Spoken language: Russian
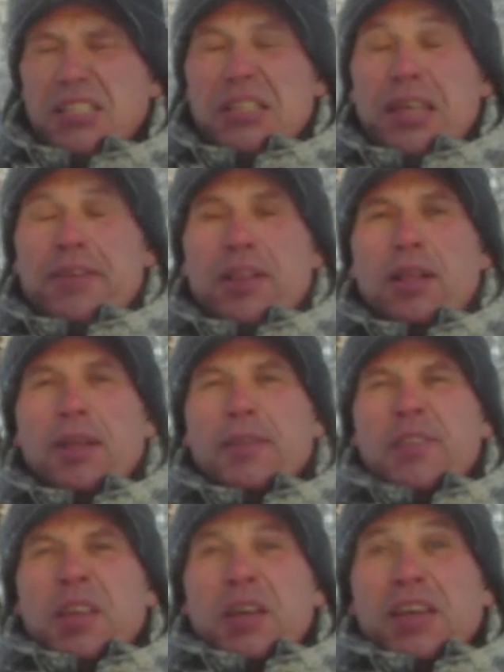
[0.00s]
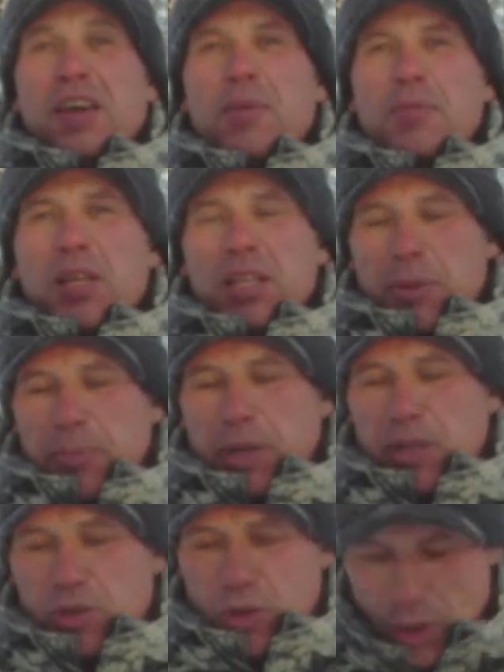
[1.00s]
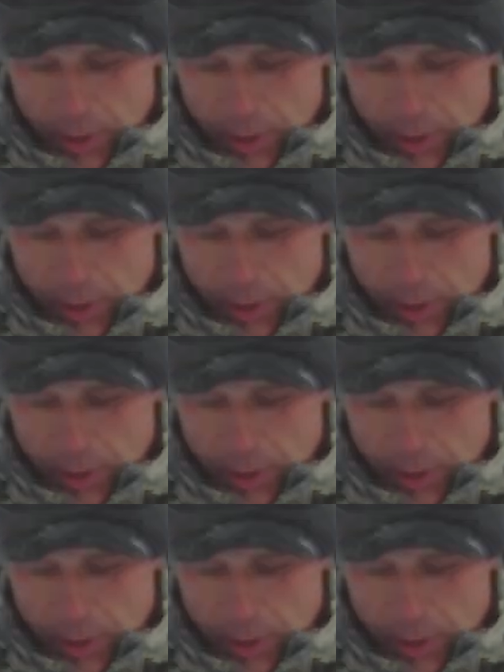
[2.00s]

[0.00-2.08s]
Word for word: расставил, я вам обязательно покажу.